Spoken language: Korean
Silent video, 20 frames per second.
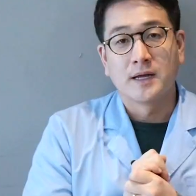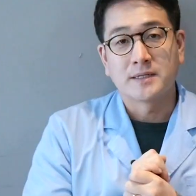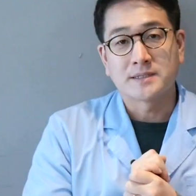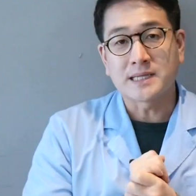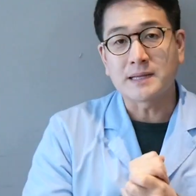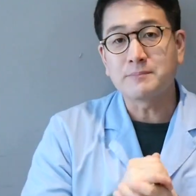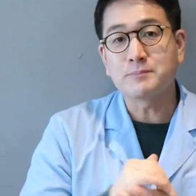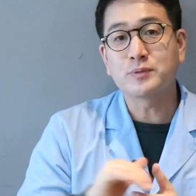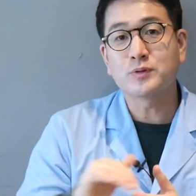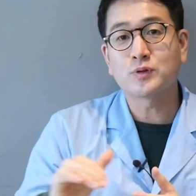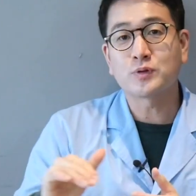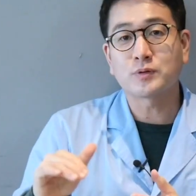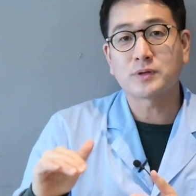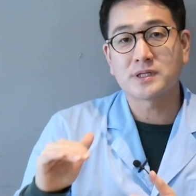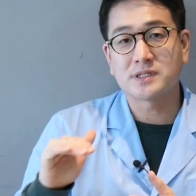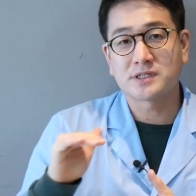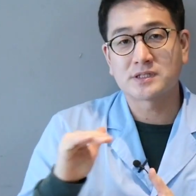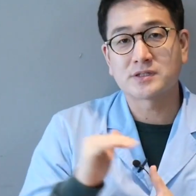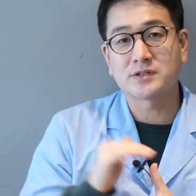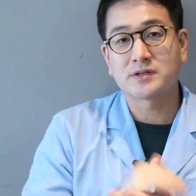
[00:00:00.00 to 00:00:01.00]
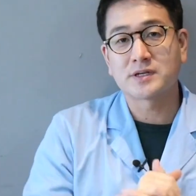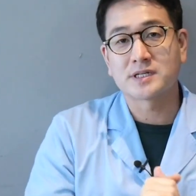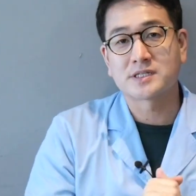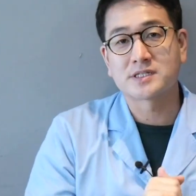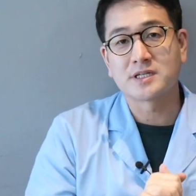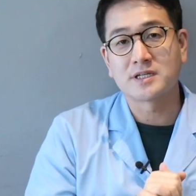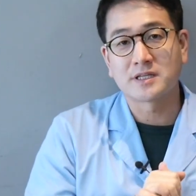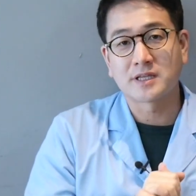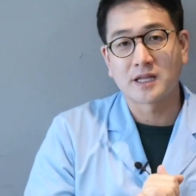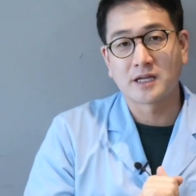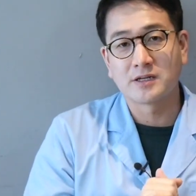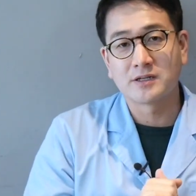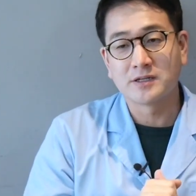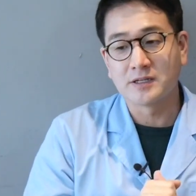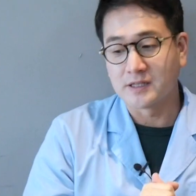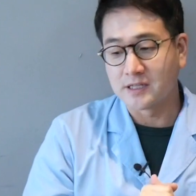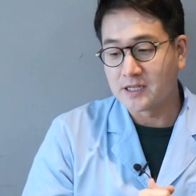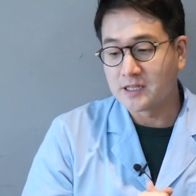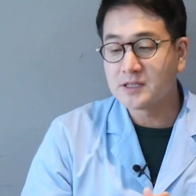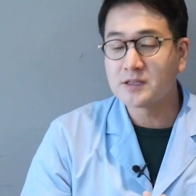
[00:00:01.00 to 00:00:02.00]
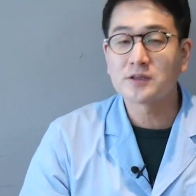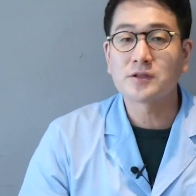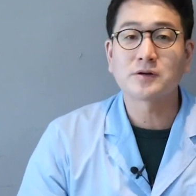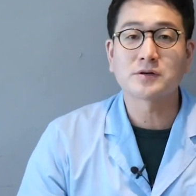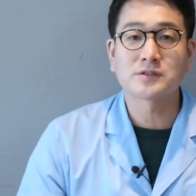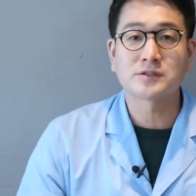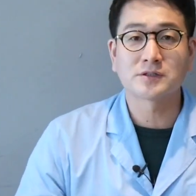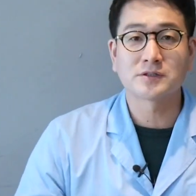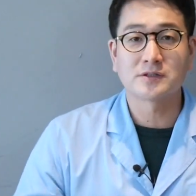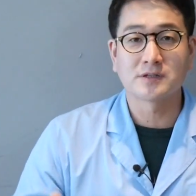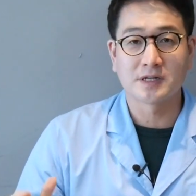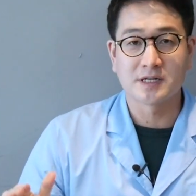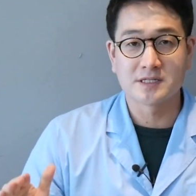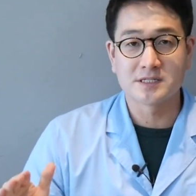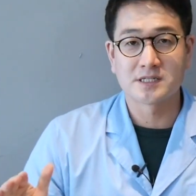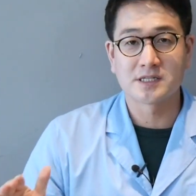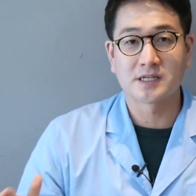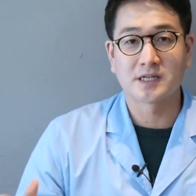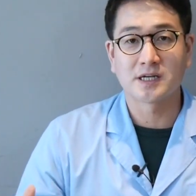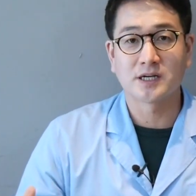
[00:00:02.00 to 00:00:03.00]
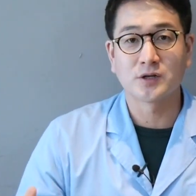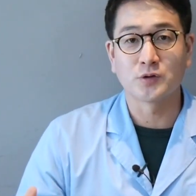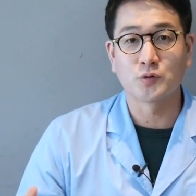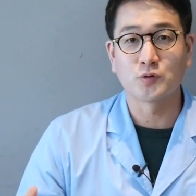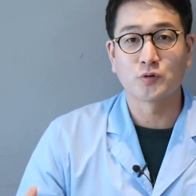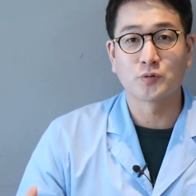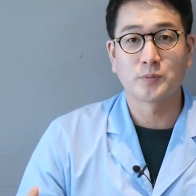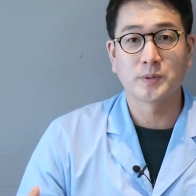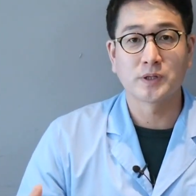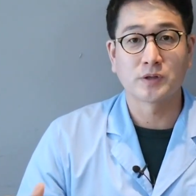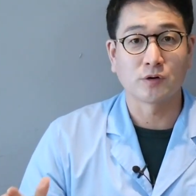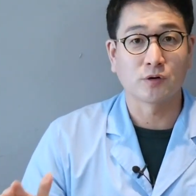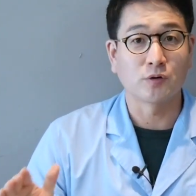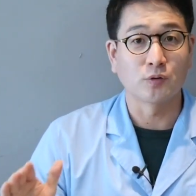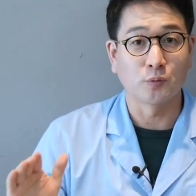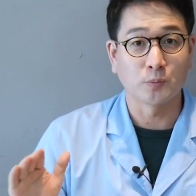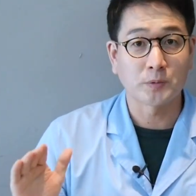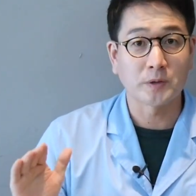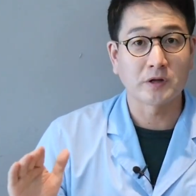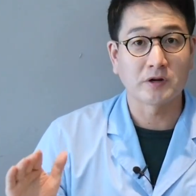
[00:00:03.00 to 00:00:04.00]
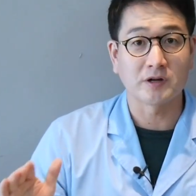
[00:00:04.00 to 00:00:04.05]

3분 동안 측정했을 때는 인덕션 렌즈가 요금이 더 높게